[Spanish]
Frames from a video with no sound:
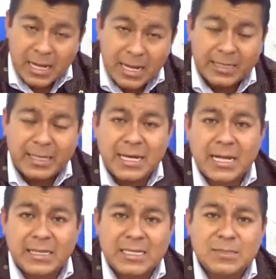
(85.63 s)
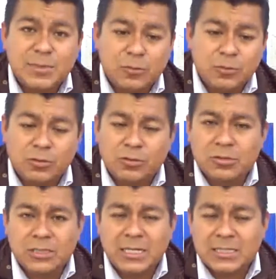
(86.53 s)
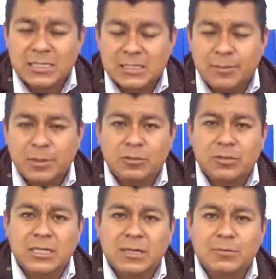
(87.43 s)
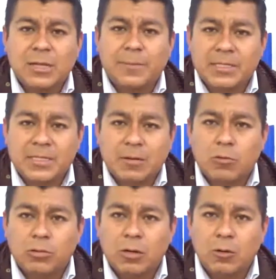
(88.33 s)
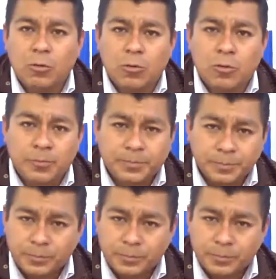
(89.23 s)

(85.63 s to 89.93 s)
Aquí a 10 minutos, 10-15 minutos tenemos la presa de Cuauhtelolulco.